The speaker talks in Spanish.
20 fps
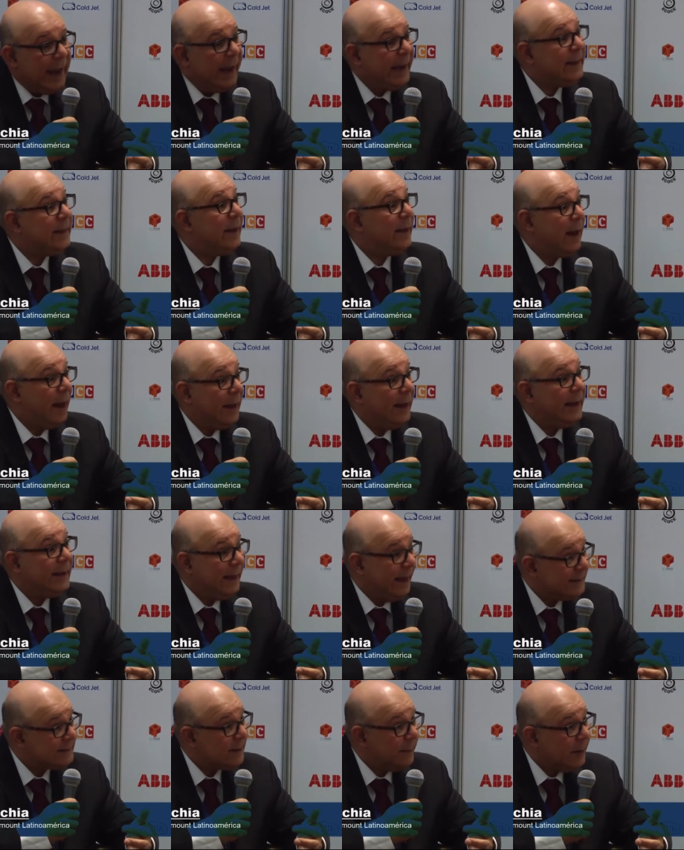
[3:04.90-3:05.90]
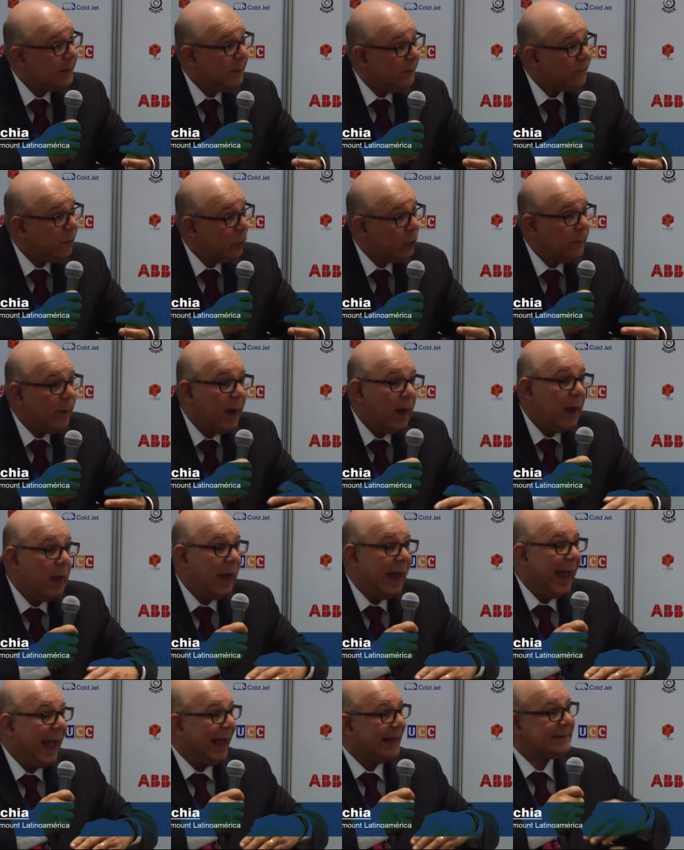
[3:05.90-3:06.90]
y de, y de esa misma forma
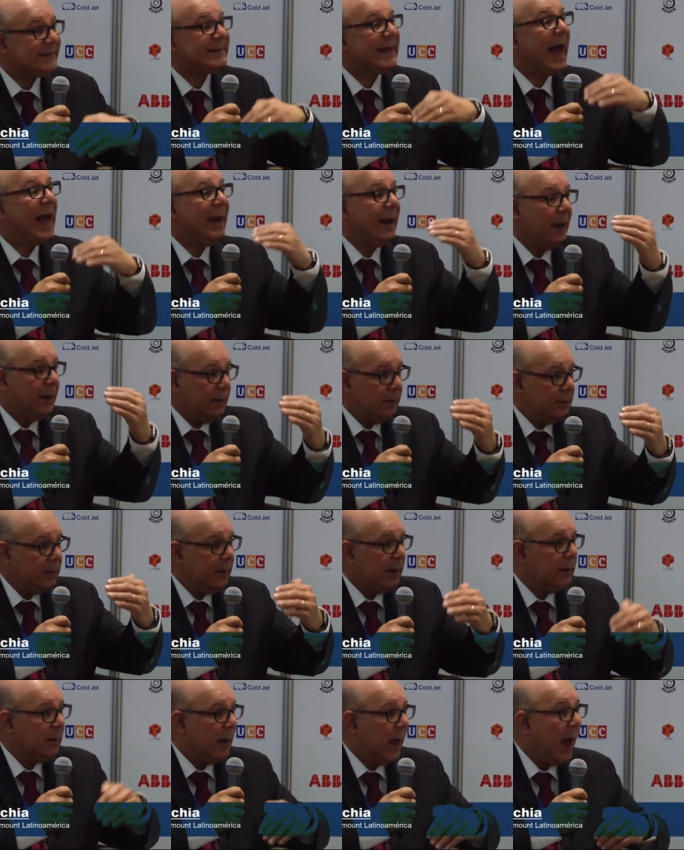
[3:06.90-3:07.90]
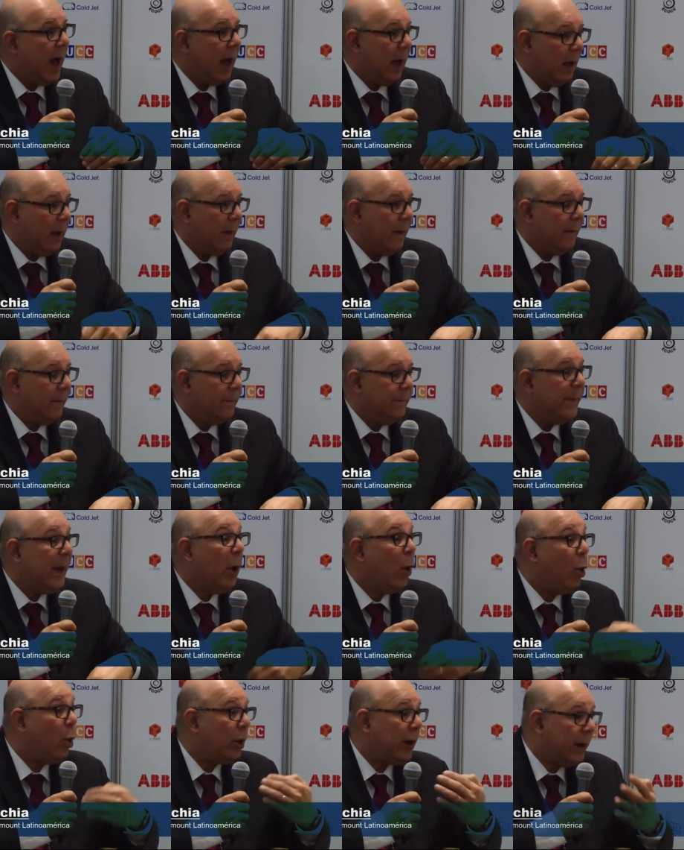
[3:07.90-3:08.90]
escalan,
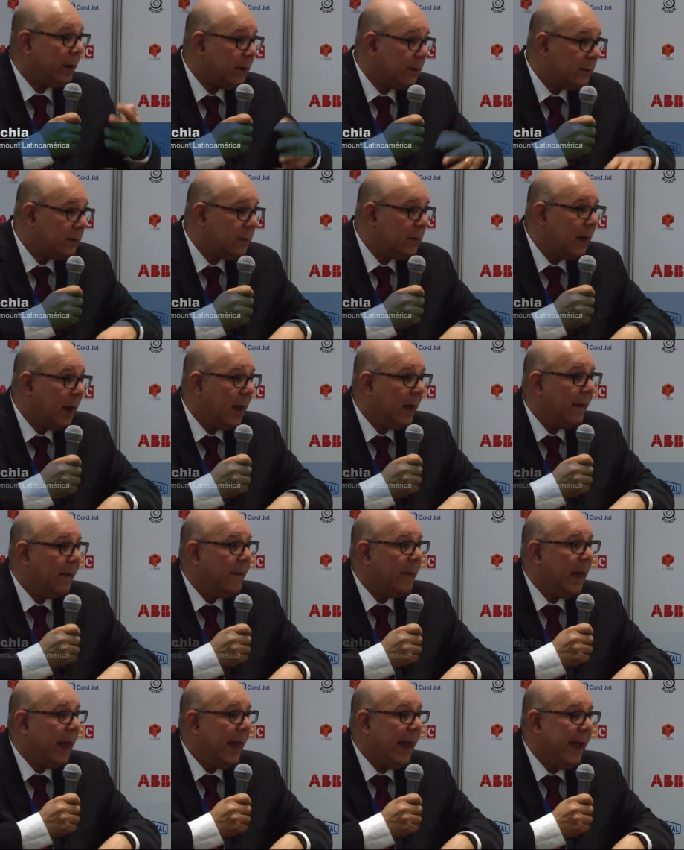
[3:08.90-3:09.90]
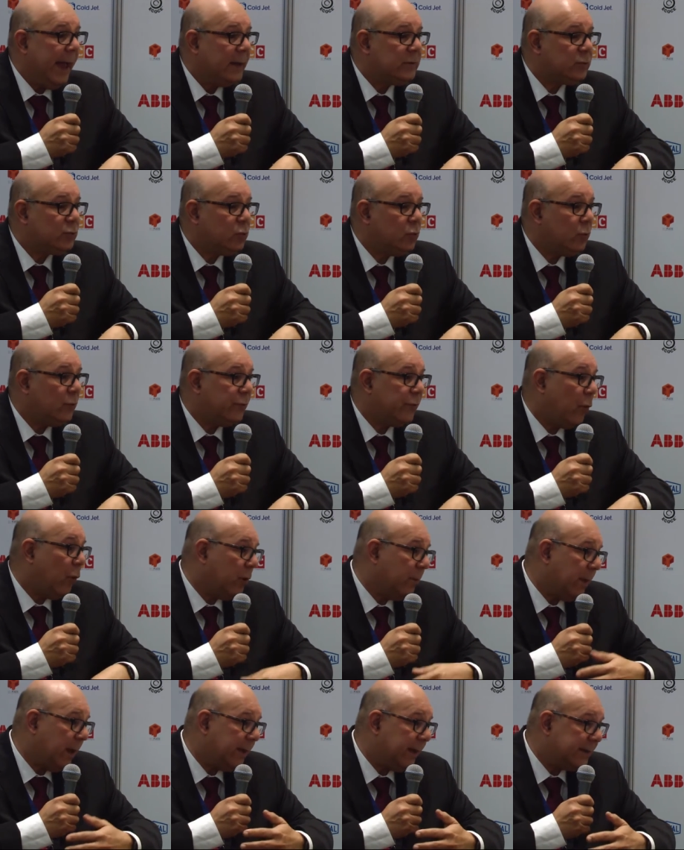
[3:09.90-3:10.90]
mejoran eh, su
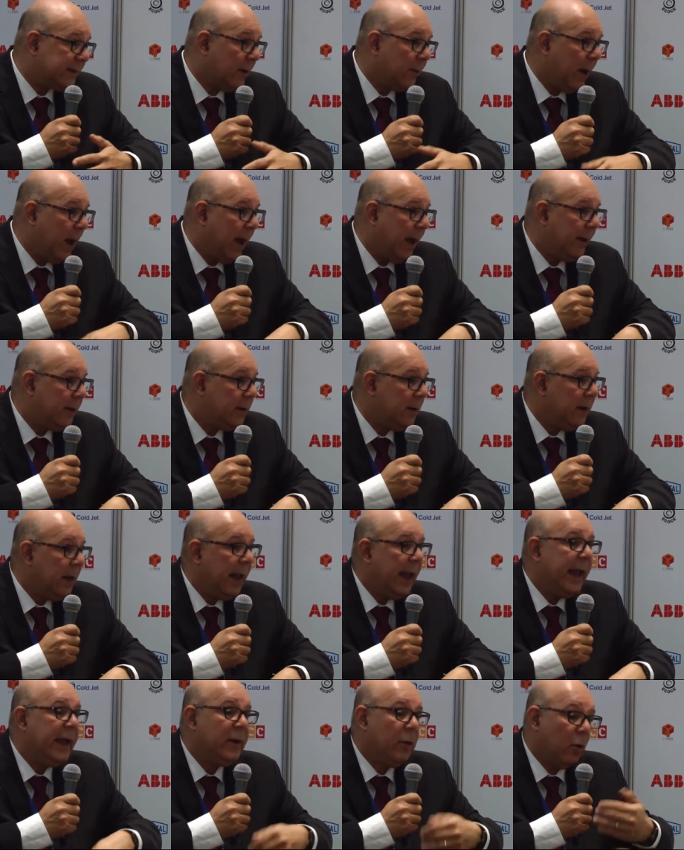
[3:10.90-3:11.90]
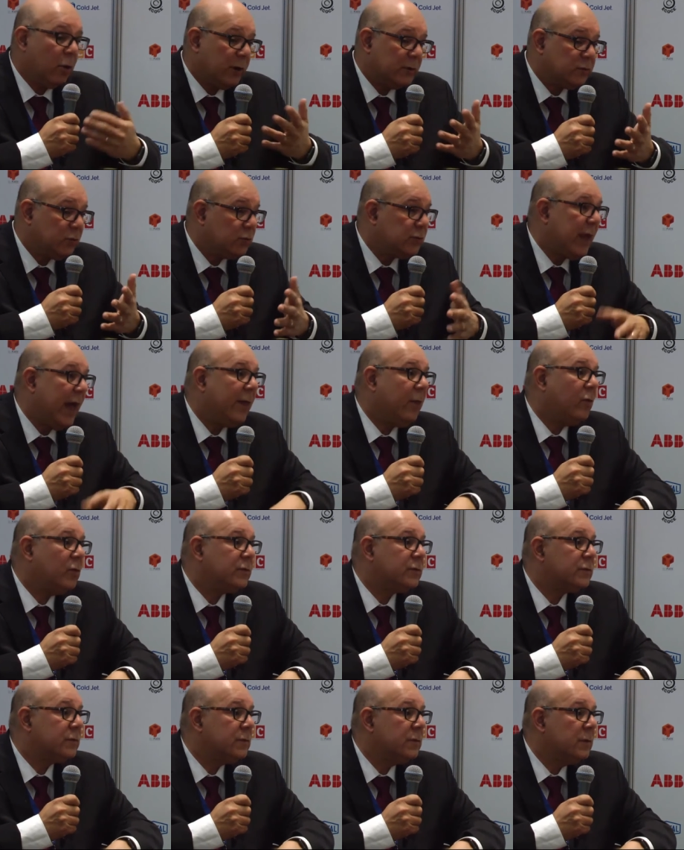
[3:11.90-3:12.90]
forma de trabajar y los
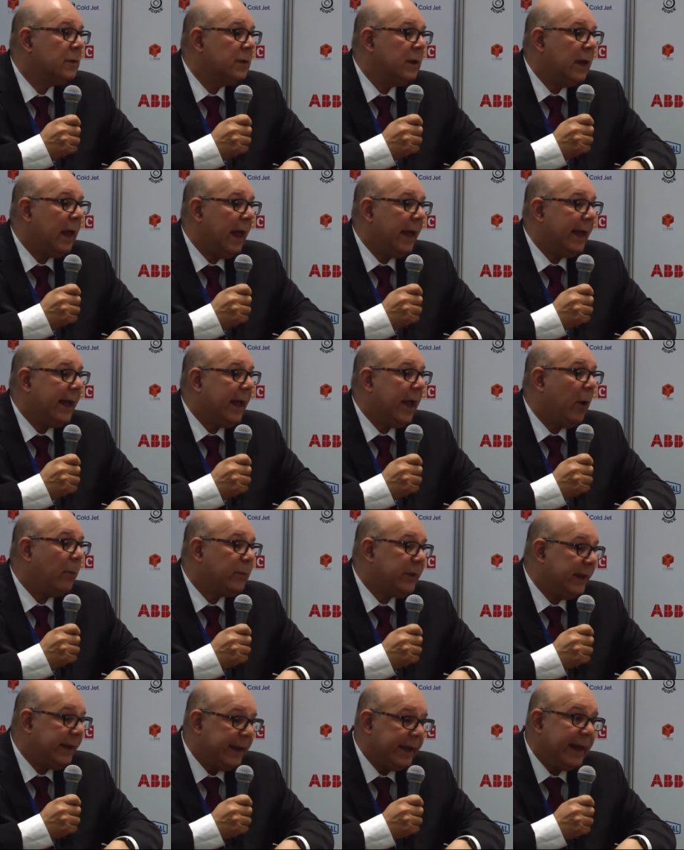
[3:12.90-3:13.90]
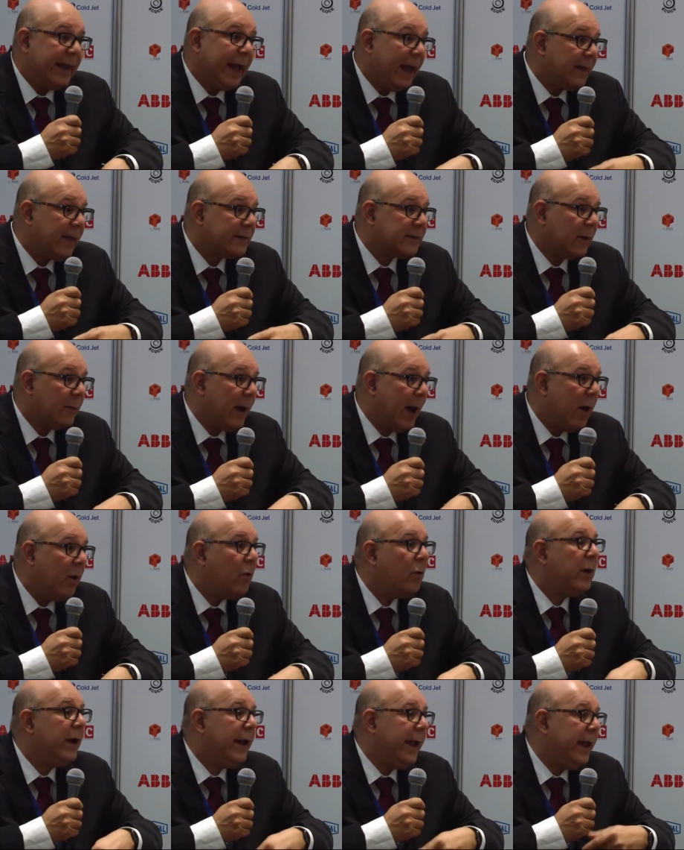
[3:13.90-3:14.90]
resultados que obtienen en cada
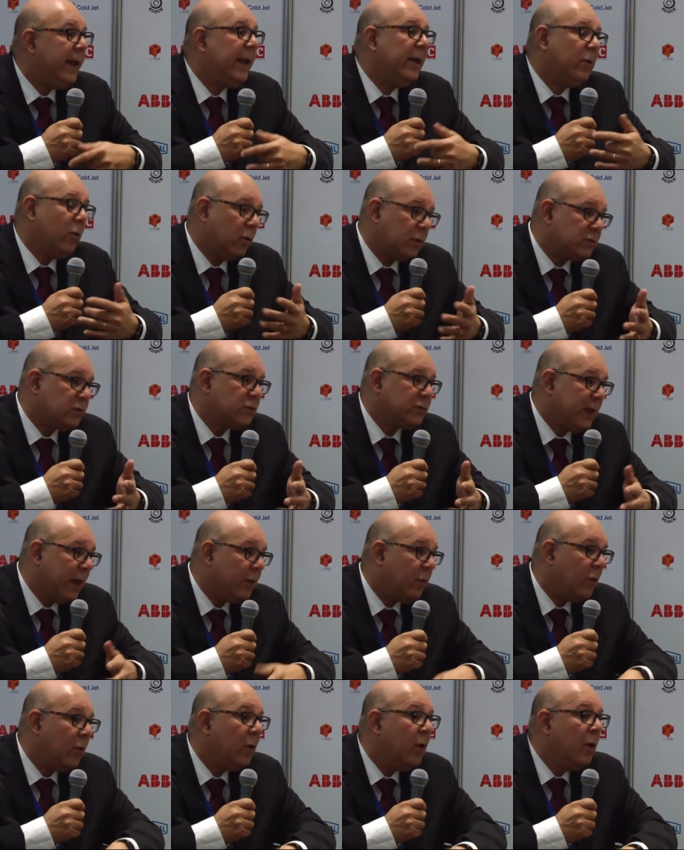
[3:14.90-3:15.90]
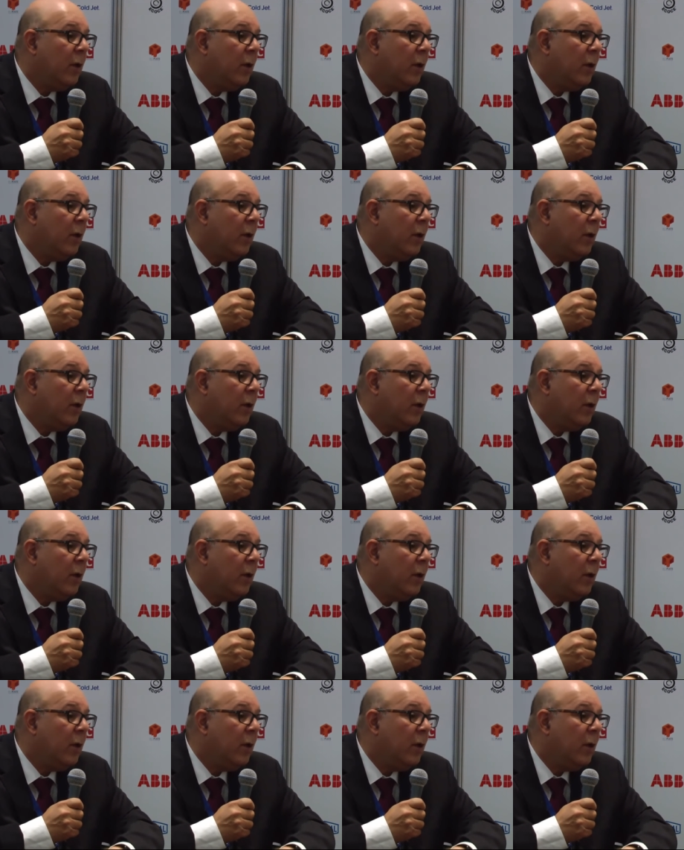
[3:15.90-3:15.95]
trabajo y los resultados